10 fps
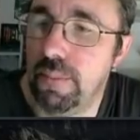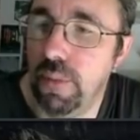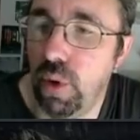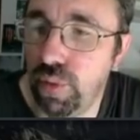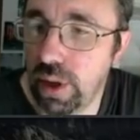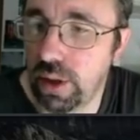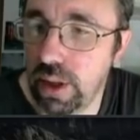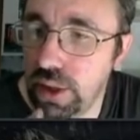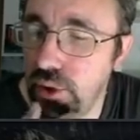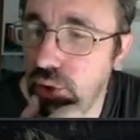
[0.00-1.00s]
Mais on voit que
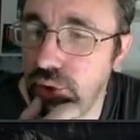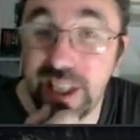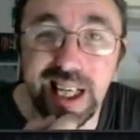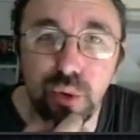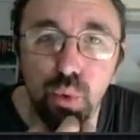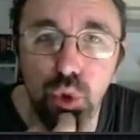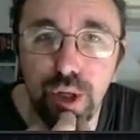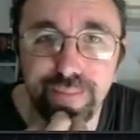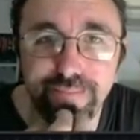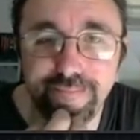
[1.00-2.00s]
la diode gratouille,
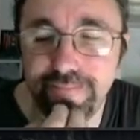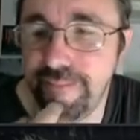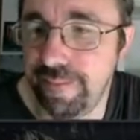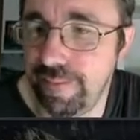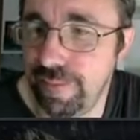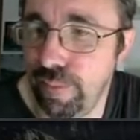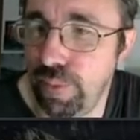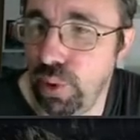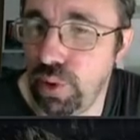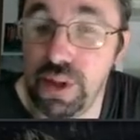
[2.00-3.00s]

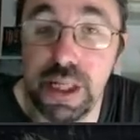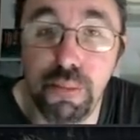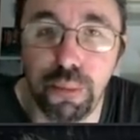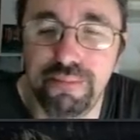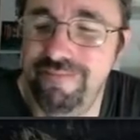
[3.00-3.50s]
donc c'est bon.